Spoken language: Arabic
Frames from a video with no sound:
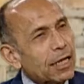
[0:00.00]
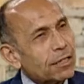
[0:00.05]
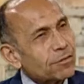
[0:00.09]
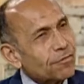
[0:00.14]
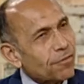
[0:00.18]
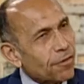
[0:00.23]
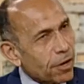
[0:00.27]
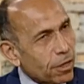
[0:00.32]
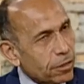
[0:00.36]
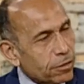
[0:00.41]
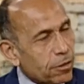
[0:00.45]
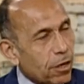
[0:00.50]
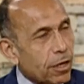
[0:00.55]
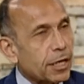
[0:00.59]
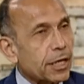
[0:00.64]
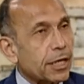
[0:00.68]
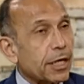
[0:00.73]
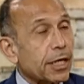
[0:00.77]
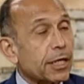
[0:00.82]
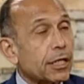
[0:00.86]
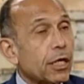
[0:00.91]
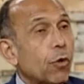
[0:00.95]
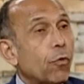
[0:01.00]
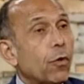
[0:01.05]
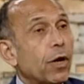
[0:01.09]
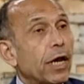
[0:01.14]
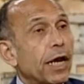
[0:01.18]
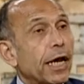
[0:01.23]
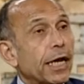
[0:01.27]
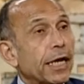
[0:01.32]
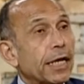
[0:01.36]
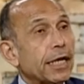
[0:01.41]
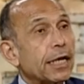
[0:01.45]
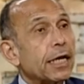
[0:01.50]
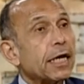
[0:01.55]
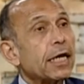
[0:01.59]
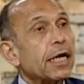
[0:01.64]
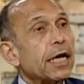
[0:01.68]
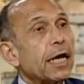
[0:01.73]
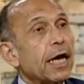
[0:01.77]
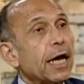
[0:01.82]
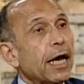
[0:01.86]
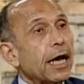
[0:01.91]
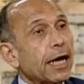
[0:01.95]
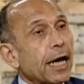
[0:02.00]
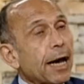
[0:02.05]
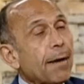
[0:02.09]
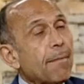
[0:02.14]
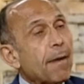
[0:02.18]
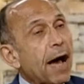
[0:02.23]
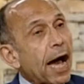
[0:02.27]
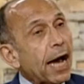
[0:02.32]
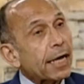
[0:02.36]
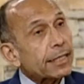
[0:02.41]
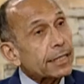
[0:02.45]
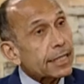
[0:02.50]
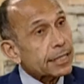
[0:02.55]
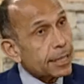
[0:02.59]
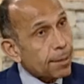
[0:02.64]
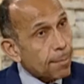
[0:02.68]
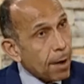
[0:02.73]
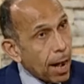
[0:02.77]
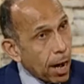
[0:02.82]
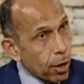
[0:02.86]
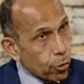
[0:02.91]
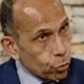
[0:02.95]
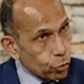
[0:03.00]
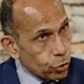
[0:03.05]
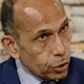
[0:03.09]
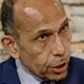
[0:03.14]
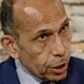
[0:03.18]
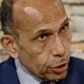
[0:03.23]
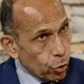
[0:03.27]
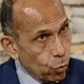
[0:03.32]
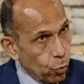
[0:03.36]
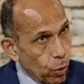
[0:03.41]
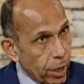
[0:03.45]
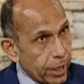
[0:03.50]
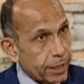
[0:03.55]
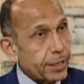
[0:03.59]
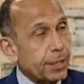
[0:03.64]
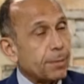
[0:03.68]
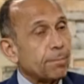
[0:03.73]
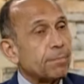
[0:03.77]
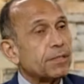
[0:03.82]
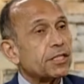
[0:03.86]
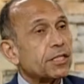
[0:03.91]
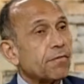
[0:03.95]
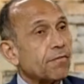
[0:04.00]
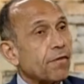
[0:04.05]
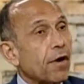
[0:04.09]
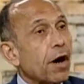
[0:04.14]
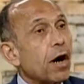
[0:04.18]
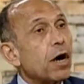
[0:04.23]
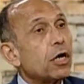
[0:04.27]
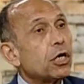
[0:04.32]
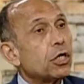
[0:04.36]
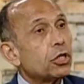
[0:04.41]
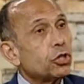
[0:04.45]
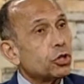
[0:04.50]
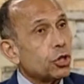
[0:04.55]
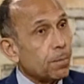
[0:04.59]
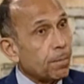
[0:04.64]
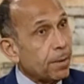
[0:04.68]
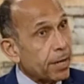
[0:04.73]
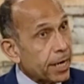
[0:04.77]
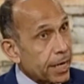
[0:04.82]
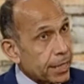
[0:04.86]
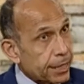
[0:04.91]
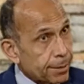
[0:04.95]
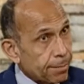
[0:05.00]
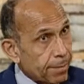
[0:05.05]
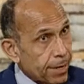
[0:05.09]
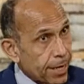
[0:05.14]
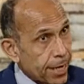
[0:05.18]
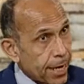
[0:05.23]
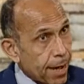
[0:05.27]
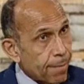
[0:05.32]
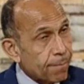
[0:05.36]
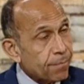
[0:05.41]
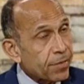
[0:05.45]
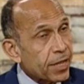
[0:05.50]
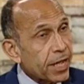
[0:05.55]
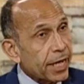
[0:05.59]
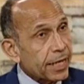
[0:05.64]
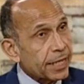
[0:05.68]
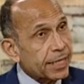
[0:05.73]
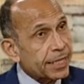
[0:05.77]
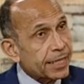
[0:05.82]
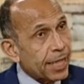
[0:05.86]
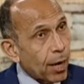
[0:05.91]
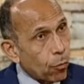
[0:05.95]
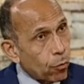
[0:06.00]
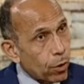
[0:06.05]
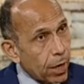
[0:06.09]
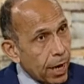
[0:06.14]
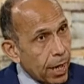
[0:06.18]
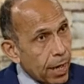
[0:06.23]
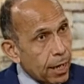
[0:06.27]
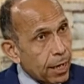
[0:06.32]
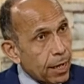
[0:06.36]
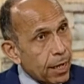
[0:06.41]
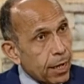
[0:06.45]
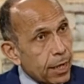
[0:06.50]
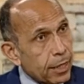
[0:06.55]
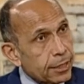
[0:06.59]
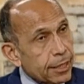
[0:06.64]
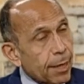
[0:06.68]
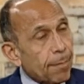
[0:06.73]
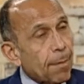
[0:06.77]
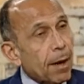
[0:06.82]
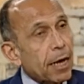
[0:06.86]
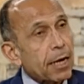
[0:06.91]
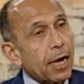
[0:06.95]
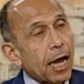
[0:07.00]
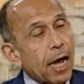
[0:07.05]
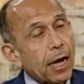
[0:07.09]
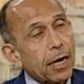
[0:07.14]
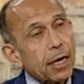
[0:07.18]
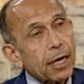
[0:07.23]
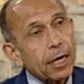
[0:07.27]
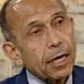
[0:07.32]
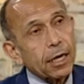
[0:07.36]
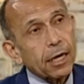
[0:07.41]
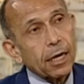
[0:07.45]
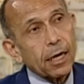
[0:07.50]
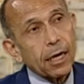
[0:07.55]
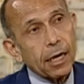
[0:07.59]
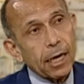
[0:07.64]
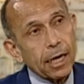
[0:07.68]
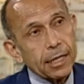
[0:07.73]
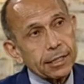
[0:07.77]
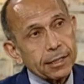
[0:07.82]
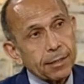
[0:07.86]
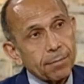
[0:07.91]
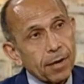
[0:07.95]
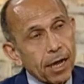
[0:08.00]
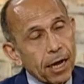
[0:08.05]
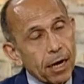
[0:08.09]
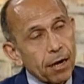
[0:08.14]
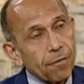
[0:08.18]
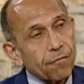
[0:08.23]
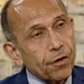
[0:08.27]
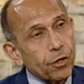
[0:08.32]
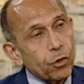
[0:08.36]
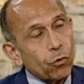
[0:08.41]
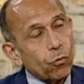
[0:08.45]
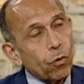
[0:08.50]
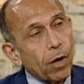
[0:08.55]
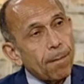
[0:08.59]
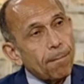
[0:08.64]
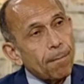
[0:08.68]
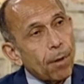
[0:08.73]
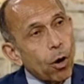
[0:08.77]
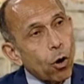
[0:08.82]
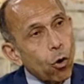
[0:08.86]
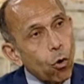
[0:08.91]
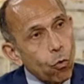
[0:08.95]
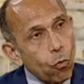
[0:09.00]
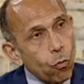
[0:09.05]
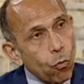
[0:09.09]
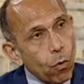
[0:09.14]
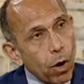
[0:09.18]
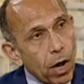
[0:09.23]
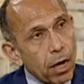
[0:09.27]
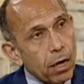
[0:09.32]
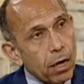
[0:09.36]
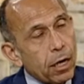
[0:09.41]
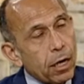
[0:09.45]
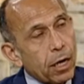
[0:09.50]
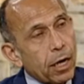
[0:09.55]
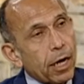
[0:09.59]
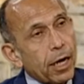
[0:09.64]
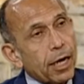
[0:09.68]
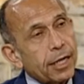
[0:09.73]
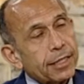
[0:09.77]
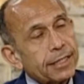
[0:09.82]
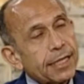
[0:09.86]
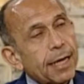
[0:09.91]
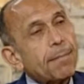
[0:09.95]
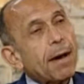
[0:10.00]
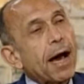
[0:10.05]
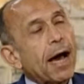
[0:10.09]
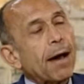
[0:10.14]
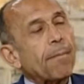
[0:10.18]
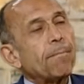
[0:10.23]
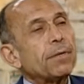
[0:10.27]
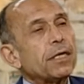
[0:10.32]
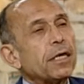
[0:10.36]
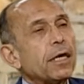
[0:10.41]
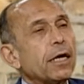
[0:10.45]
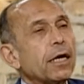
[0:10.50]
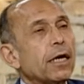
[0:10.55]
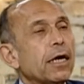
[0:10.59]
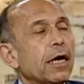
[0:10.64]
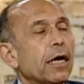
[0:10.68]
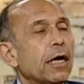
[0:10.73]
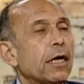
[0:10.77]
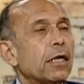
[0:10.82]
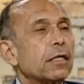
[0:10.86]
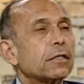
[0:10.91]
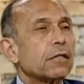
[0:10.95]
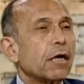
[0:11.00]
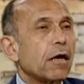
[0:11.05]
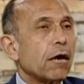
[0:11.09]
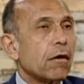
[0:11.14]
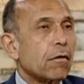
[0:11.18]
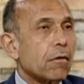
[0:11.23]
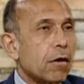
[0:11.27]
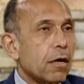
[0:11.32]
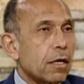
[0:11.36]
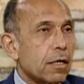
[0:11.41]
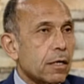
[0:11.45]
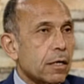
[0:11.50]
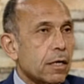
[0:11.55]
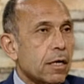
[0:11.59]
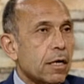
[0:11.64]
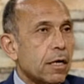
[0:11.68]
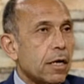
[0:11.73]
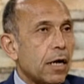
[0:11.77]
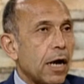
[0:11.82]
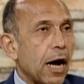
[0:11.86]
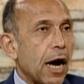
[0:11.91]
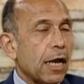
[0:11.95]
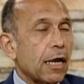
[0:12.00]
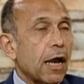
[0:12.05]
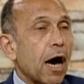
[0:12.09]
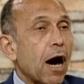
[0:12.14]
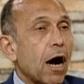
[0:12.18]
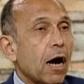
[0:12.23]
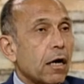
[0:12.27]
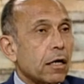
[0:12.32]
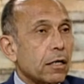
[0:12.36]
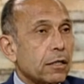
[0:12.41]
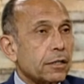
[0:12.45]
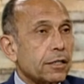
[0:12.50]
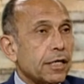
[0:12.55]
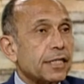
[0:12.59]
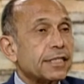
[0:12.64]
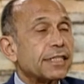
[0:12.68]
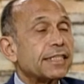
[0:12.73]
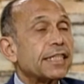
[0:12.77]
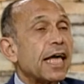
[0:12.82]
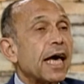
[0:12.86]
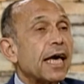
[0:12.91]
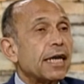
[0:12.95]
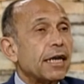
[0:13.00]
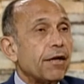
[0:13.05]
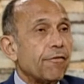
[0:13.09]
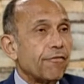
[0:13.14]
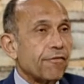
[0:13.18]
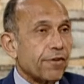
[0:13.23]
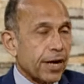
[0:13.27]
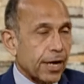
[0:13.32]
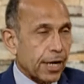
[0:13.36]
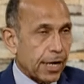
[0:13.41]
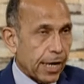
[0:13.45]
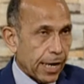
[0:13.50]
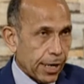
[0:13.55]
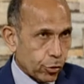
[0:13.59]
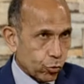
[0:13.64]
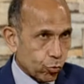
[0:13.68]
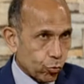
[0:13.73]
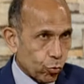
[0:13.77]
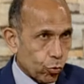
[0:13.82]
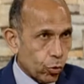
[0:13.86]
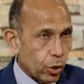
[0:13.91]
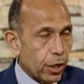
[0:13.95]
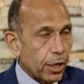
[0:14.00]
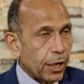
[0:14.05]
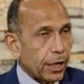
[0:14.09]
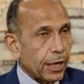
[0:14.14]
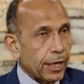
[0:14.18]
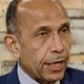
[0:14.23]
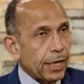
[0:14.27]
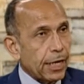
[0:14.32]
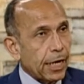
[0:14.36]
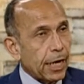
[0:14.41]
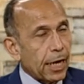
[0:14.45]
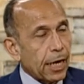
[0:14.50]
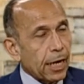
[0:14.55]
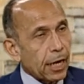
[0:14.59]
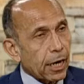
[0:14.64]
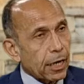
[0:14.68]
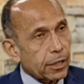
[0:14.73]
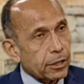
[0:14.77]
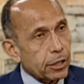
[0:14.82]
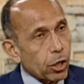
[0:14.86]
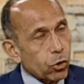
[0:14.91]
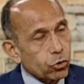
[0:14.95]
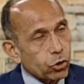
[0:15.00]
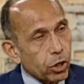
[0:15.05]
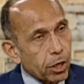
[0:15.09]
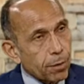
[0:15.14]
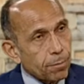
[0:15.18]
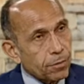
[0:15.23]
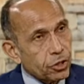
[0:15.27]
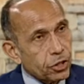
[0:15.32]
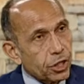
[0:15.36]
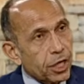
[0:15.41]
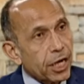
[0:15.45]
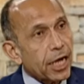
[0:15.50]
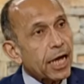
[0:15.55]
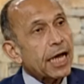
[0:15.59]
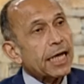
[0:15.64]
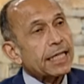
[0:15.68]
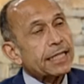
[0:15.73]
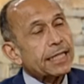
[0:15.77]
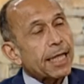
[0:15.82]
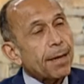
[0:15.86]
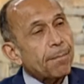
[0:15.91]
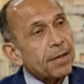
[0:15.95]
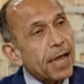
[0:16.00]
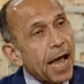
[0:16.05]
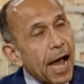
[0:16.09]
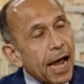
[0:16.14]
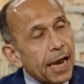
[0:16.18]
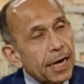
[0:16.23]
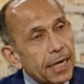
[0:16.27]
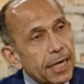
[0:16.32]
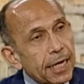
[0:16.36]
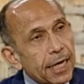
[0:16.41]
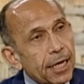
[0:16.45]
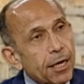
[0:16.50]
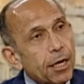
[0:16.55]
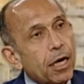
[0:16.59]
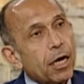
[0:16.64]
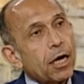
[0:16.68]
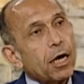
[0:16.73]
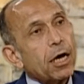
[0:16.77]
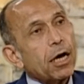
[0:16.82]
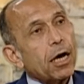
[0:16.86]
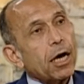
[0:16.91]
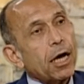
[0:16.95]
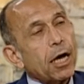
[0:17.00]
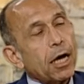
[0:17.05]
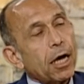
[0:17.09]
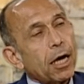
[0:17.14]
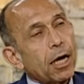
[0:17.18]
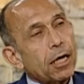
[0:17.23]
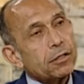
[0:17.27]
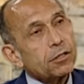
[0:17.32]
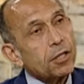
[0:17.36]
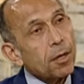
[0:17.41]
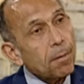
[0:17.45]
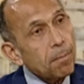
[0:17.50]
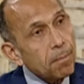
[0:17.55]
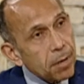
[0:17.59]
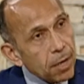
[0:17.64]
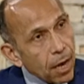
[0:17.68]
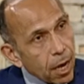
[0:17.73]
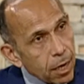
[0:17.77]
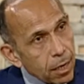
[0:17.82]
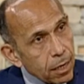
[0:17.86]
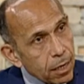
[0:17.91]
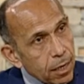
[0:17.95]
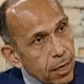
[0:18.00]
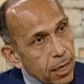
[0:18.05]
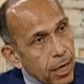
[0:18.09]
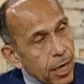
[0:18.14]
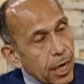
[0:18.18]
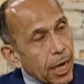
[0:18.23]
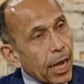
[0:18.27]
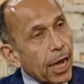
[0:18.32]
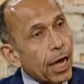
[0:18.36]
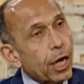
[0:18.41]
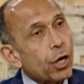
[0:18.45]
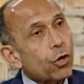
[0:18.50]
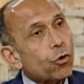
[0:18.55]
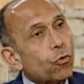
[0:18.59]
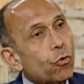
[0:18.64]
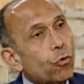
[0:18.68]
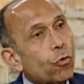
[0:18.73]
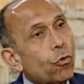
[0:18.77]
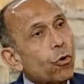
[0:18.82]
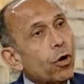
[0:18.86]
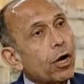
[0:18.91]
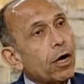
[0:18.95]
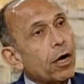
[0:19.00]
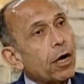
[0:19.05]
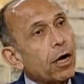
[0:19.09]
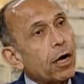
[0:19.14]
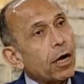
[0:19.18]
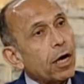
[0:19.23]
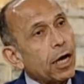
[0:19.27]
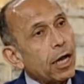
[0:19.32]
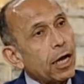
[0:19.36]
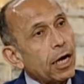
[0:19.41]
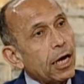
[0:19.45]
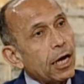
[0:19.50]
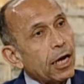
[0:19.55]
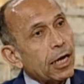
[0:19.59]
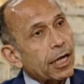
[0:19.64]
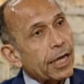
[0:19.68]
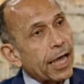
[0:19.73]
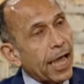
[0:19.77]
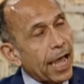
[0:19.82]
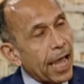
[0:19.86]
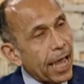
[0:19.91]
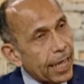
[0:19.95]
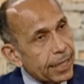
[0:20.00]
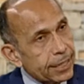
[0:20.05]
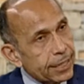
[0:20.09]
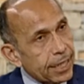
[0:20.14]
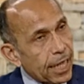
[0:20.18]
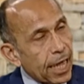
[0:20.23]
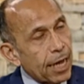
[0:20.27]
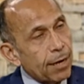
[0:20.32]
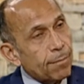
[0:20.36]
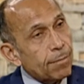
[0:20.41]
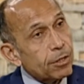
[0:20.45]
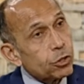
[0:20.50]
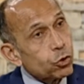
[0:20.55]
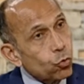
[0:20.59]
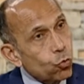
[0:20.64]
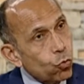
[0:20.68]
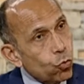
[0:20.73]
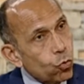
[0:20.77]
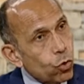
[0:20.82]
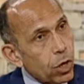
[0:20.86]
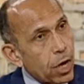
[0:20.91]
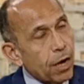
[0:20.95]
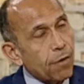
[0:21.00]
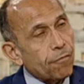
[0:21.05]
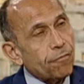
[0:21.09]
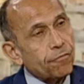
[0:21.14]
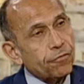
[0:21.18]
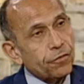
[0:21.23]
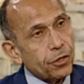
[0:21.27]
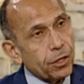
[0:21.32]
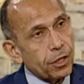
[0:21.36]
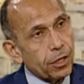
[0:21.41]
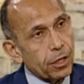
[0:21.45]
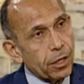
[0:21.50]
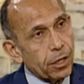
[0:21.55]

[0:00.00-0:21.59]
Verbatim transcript: فرداني كده ولكن كما حدث مع روسيا دلوقتي بصفه شبه رسميه الدوله طبعا حضرتك لازم نعرف انه لما هو سمح بالطيران العارض يستأنف رحلاته إلى الغردقة وشرم الشيخ ده بيعني ضمنا انه الجهات المسؤوله في